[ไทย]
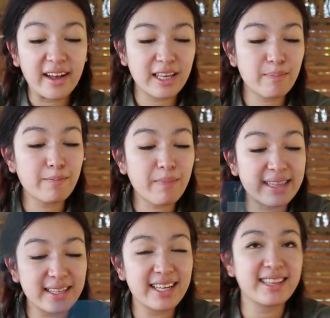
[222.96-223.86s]
อันนี้เป็นปลา
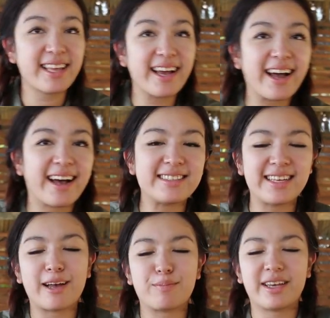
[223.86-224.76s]
นินนะคะทิ
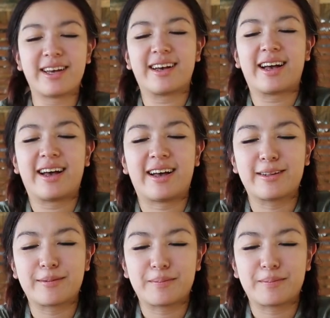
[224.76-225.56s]
ลาเพียค่ะ